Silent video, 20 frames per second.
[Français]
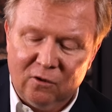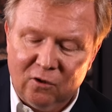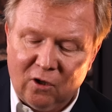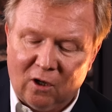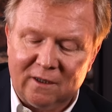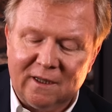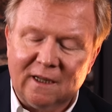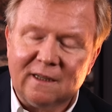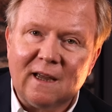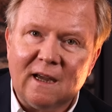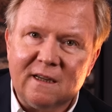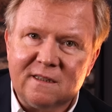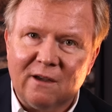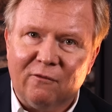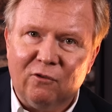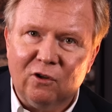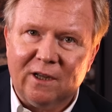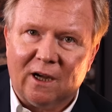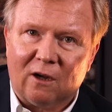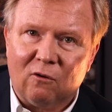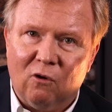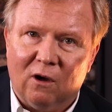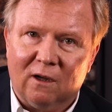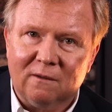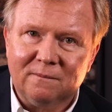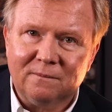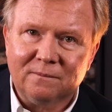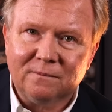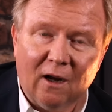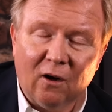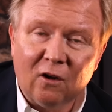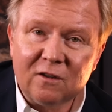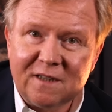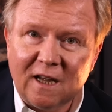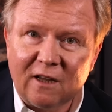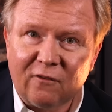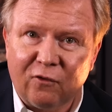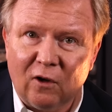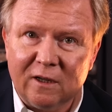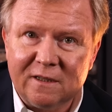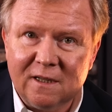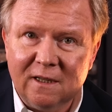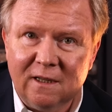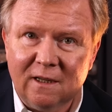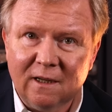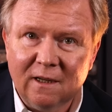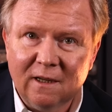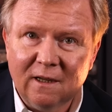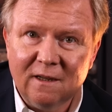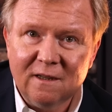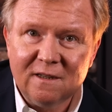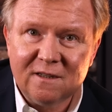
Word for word: Dans le détail, ça veut dire quoi Alors cette fois-ci,